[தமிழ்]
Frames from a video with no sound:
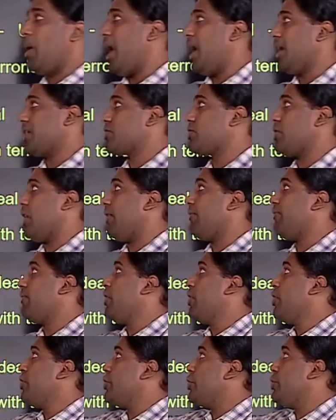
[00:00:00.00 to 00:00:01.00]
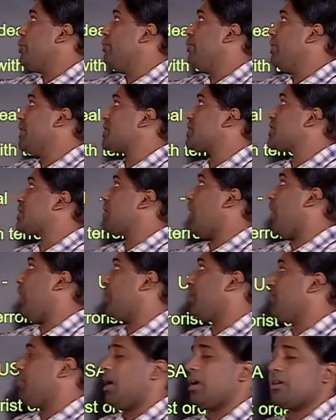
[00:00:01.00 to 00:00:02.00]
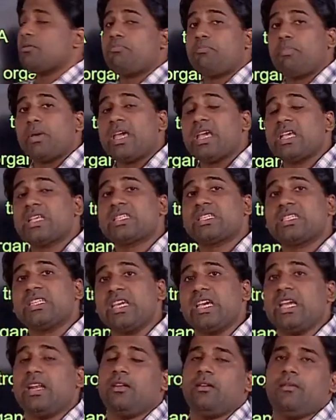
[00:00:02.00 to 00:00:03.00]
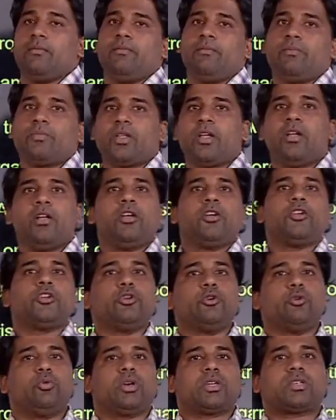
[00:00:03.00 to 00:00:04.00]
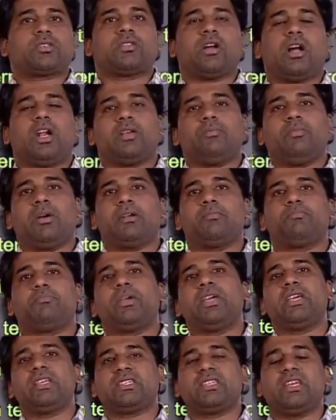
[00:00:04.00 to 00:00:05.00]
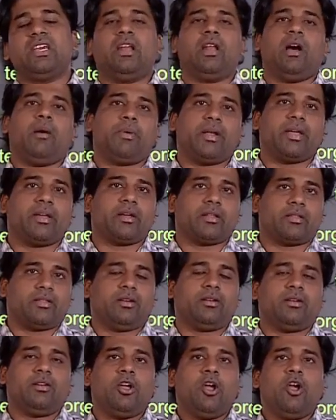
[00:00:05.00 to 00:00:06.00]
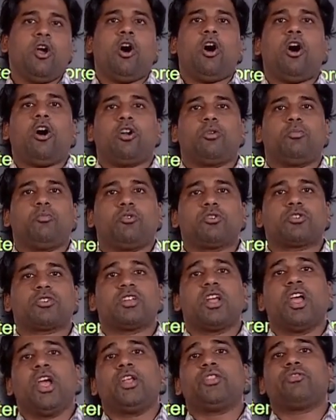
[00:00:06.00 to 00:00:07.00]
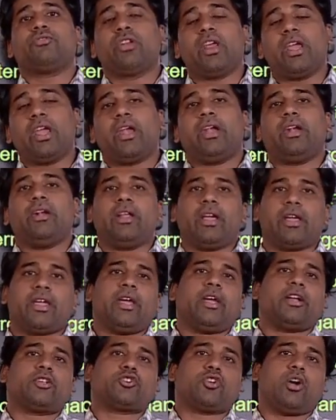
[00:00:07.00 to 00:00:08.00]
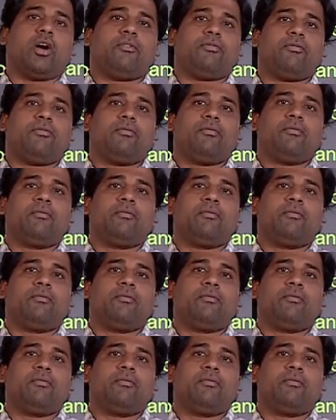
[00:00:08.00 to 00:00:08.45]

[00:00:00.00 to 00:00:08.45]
பார்ட் ஆஃப் யூஎஸ் தாலிபான் பீஸ் டீல் யூஎஸ் தாலிபான் பீஸ் டீல் அப்படிங்கிறது ஆல்மோஸ்ட் த்ரீ டெகேட்ஸ் ஆஃப்